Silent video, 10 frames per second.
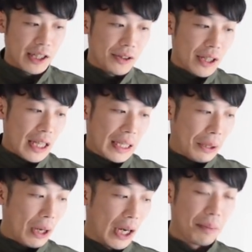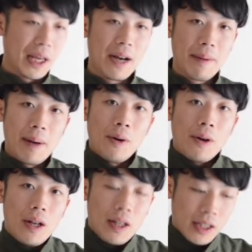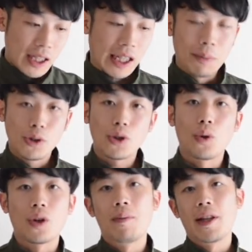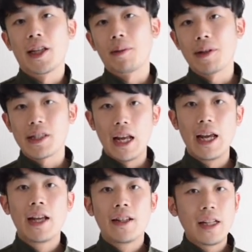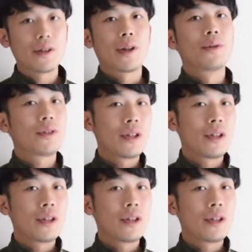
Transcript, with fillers: てるので結構あの身幅も着丈もちょっと大きめになってますねなので本当